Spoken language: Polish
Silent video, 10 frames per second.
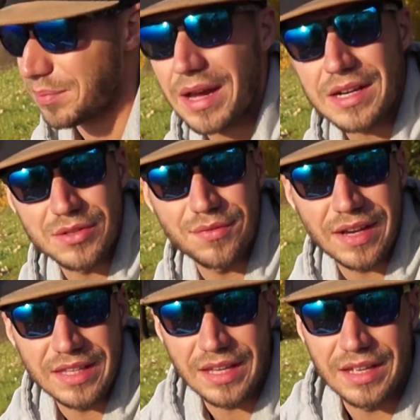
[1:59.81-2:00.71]
bardzo
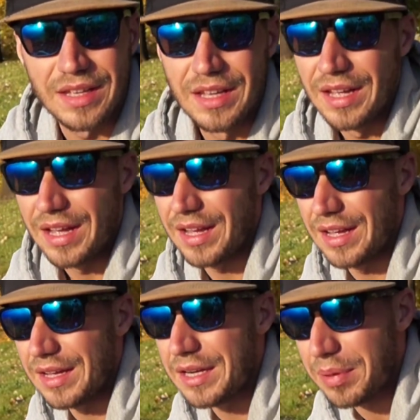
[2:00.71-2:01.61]
fajnie
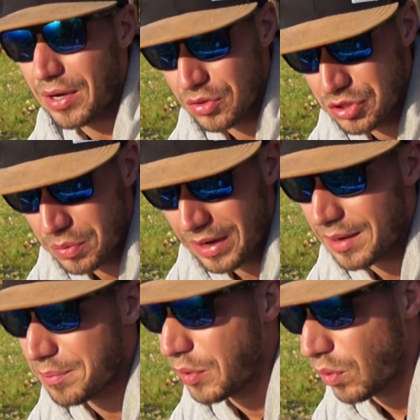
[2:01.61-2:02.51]
e, ryba
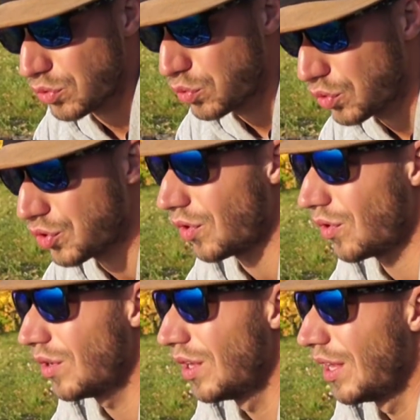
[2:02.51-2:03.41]
chodziła, było dużo